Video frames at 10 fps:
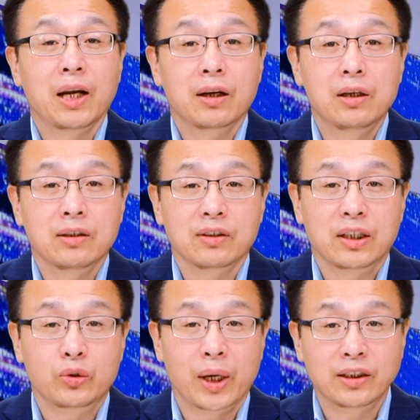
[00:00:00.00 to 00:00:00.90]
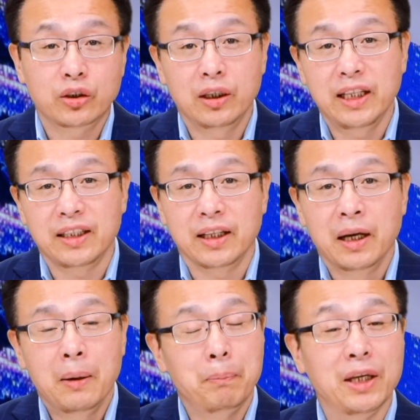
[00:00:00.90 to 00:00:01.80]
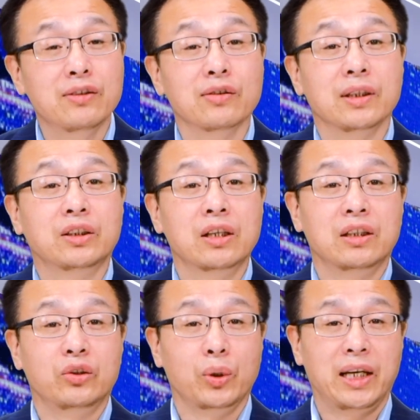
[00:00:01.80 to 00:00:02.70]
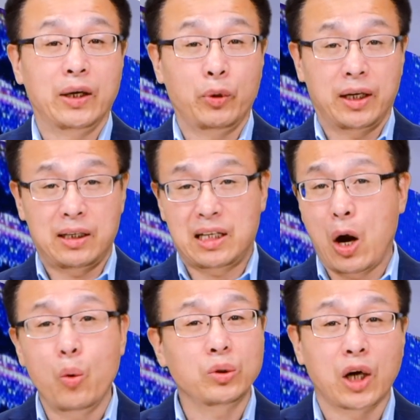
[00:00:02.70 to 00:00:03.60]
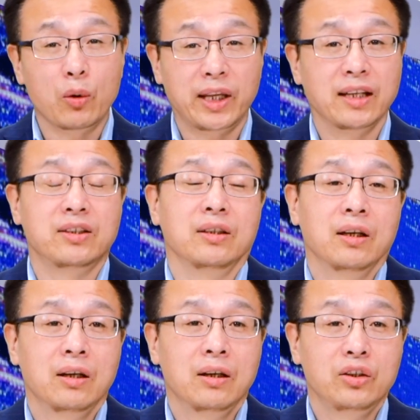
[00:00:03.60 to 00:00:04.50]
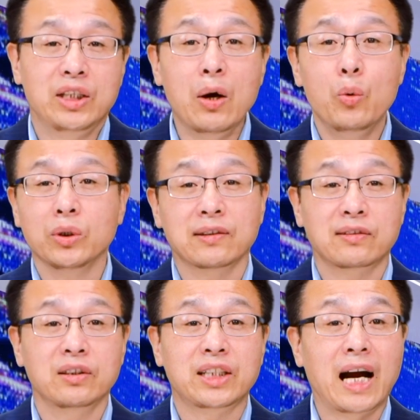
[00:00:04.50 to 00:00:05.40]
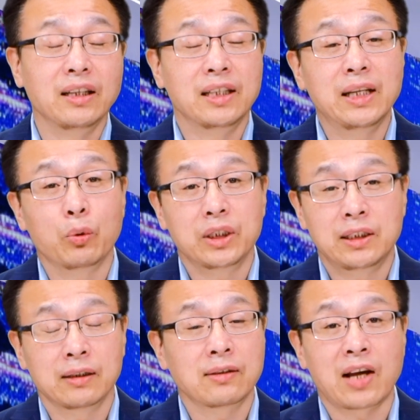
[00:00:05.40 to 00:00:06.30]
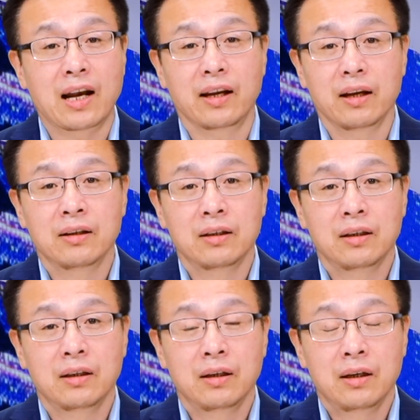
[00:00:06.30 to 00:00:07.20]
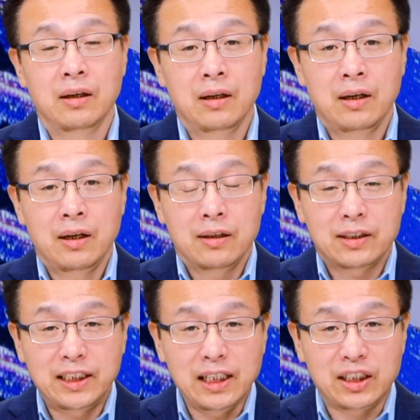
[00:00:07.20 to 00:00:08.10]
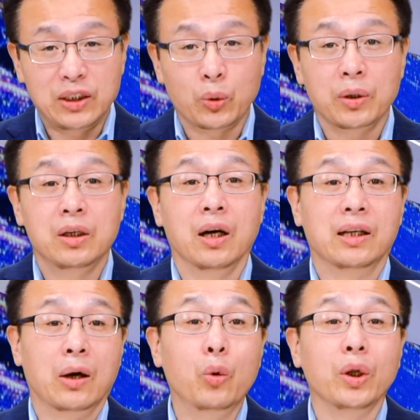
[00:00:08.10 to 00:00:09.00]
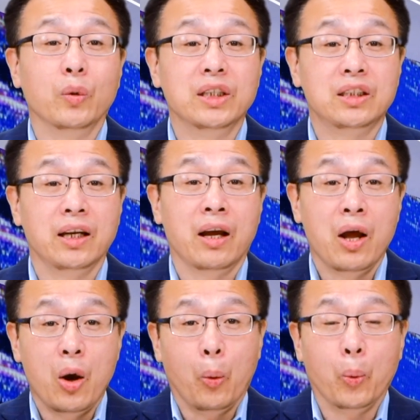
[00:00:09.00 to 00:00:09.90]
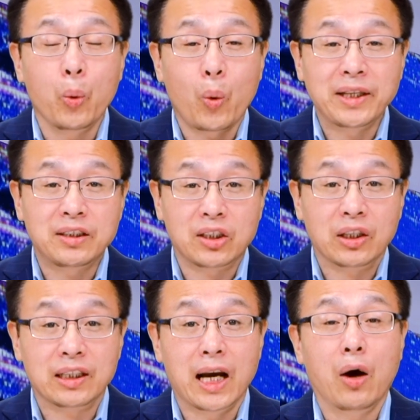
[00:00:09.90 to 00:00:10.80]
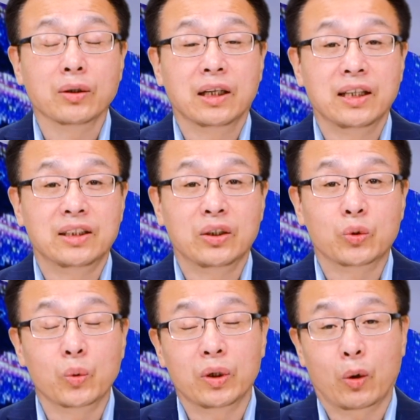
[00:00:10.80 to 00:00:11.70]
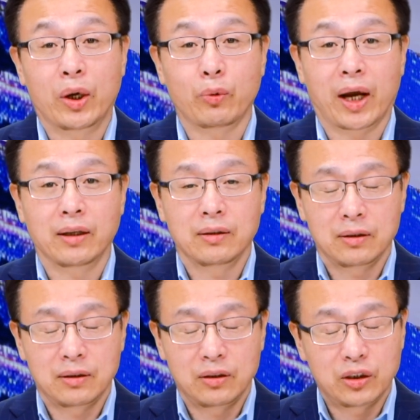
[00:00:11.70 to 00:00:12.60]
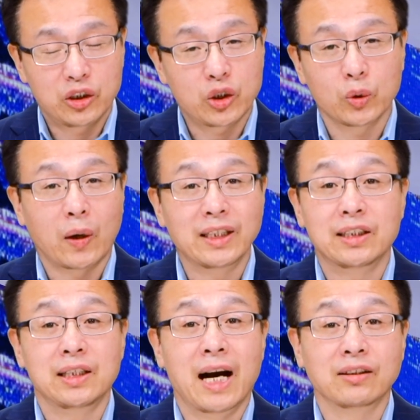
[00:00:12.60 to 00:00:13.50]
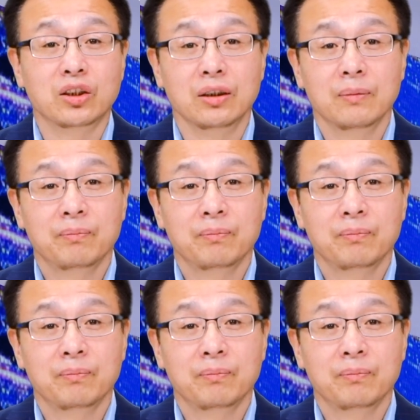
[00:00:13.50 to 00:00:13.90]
了各自的权势利益，彼此的政治角力会高潮迭起，相互的厮杀一定会相当惨烈。在这其中，可能会有一些无关紧要的那些中国的官员受到一些殃及，